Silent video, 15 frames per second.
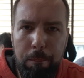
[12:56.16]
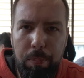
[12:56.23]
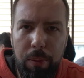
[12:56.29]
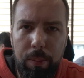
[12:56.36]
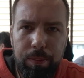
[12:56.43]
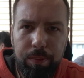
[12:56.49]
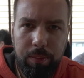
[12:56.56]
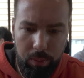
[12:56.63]
Wiesz
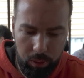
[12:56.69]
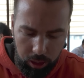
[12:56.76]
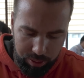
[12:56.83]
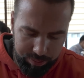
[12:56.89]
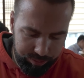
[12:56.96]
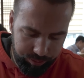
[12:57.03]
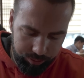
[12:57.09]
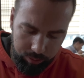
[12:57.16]
co, no może
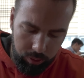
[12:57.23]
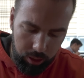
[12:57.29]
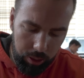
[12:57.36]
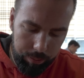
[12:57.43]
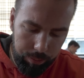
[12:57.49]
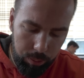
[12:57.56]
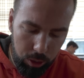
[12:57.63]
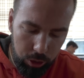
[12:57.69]
stał,
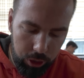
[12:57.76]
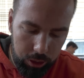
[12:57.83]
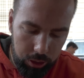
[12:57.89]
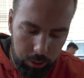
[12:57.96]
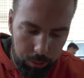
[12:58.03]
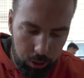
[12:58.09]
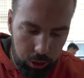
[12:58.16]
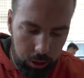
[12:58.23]
nie? Może, może to
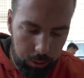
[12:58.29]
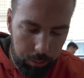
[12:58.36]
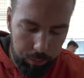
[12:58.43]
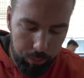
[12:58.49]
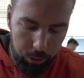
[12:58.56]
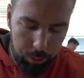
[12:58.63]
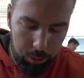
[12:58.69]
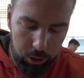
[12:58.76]
jest może, nasza
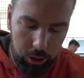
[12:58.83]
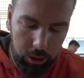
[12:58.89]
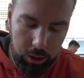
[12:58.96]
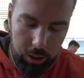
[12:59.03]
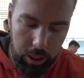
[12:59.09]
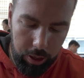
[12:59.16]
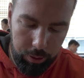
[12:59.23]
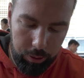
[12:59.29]
wina. Może
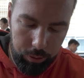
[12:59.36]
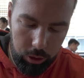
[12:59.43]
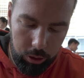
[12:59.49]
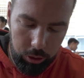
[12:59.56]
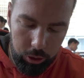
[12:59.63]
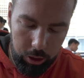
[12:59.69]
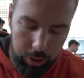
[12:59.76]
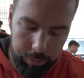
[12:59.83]
stał
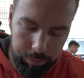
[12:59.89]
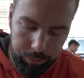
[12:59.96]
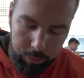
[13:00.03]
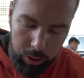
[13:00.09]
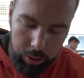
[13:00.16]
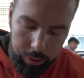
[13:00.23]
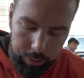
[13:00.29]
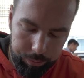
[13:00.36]
troszkę.
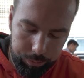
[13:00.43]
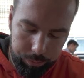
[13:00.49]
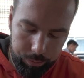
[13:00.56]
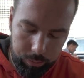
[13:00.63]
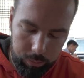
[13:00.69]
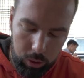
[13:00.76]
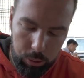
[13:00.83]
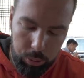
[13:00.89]

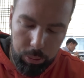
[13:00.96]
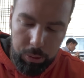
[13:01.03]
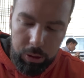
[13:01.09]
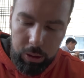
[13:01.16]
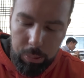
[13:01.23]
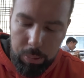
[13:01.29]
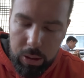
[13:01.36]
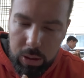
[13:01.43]
Mm, spróbuję tego